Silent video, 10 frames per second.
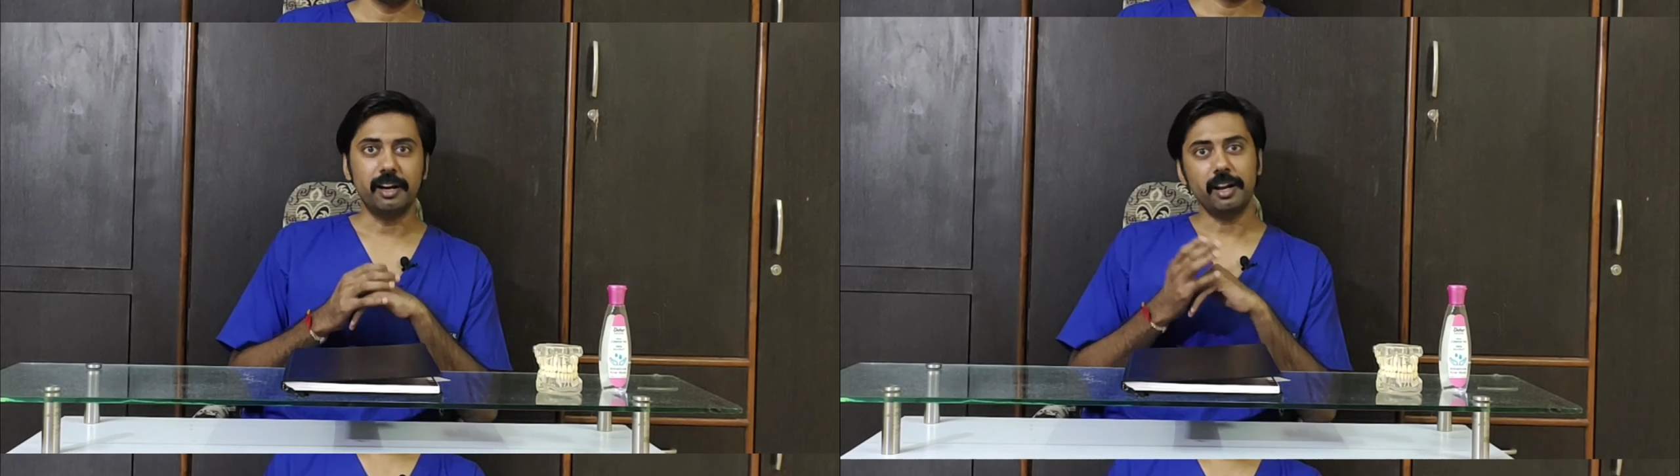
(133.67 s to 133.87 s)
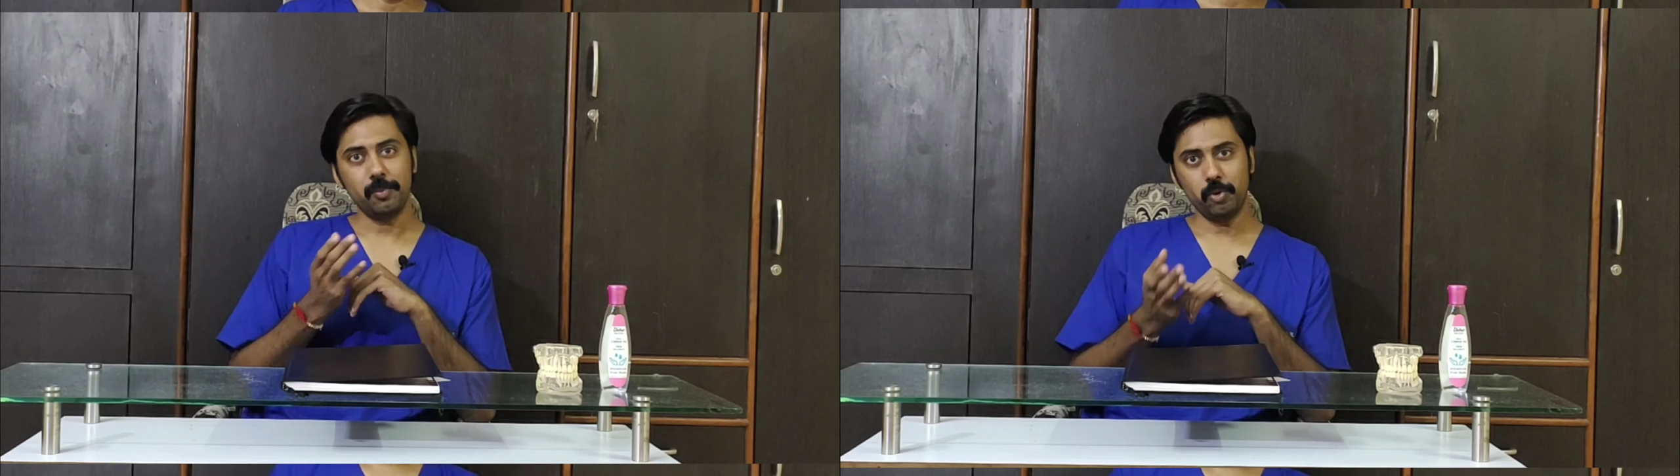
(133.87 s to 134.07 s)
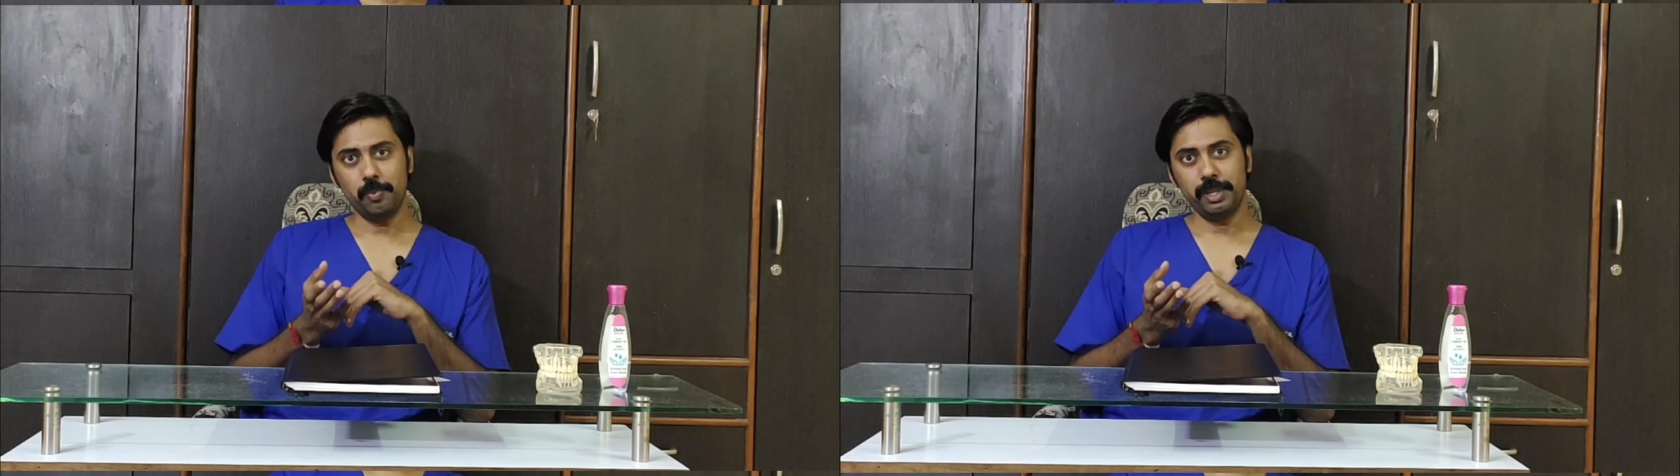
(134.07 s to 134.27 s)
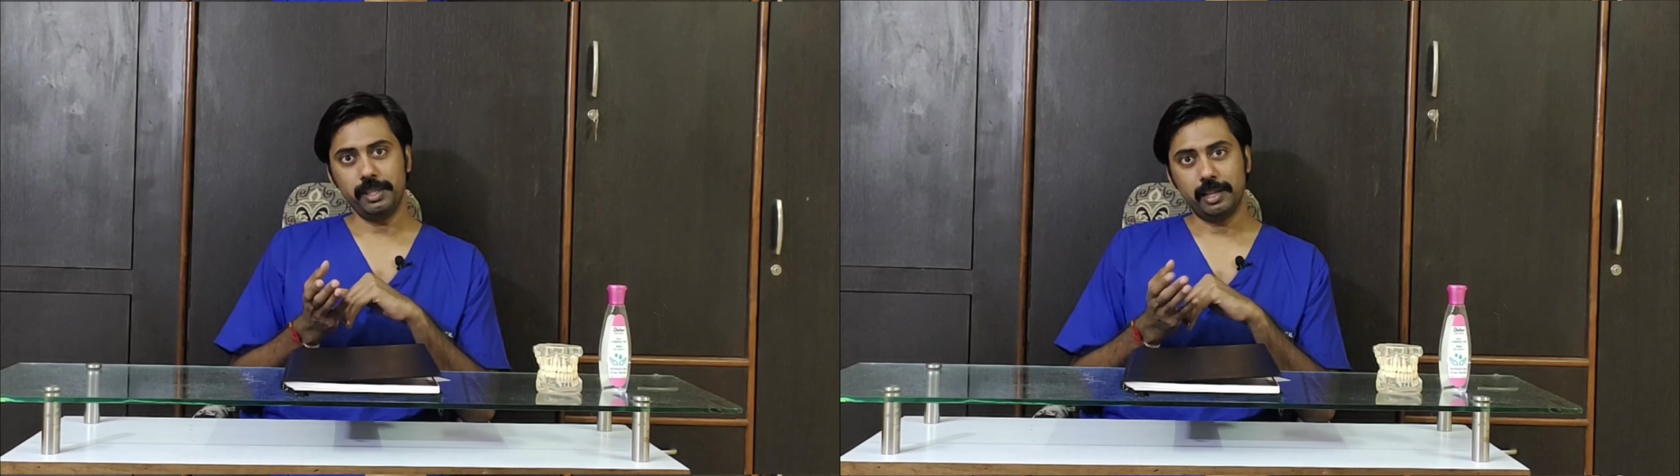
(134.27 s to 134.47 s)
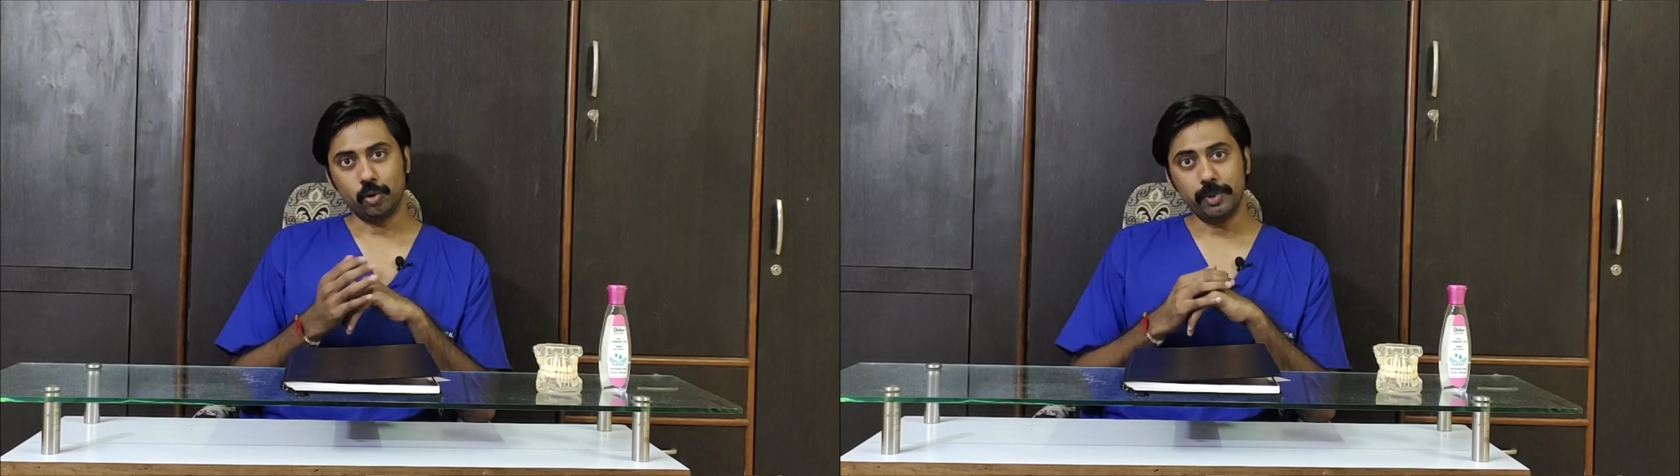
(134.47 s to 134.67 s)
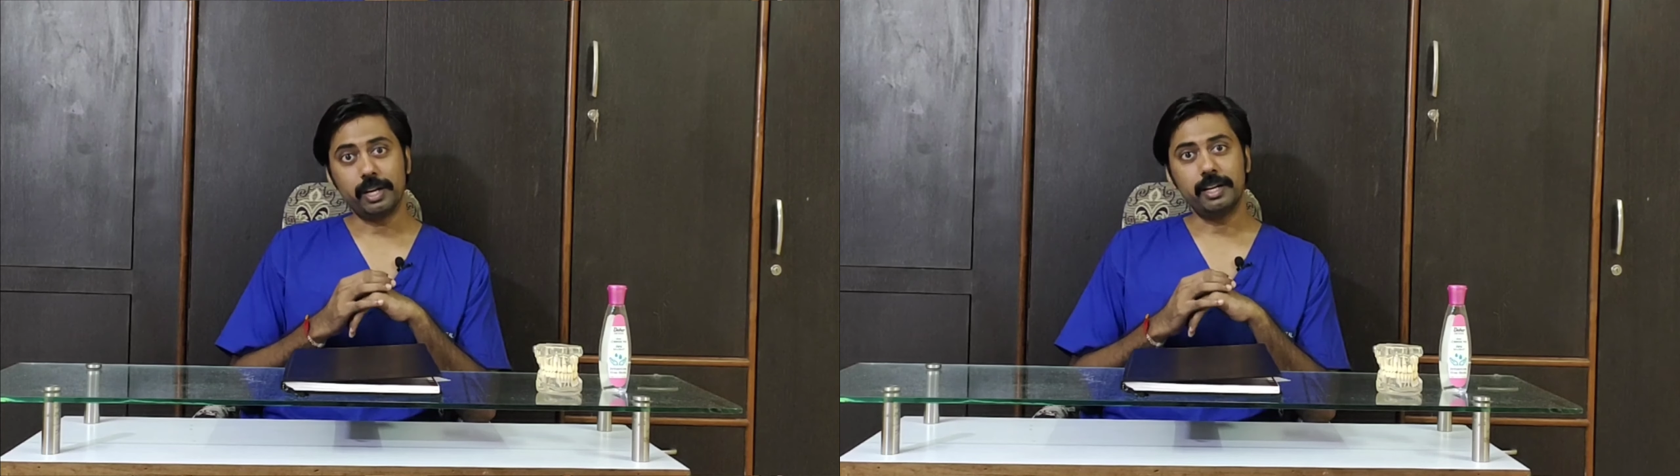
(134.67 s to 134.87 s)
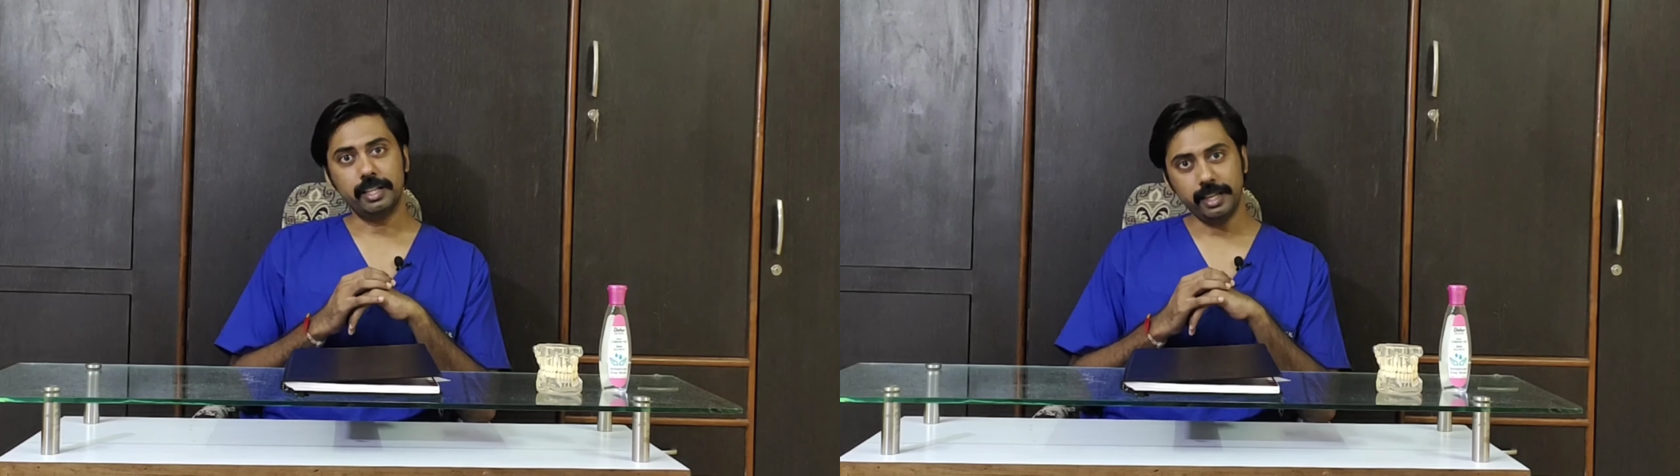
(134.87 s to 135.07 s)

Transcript: अगर आपको अपने दांतों में गड्ढा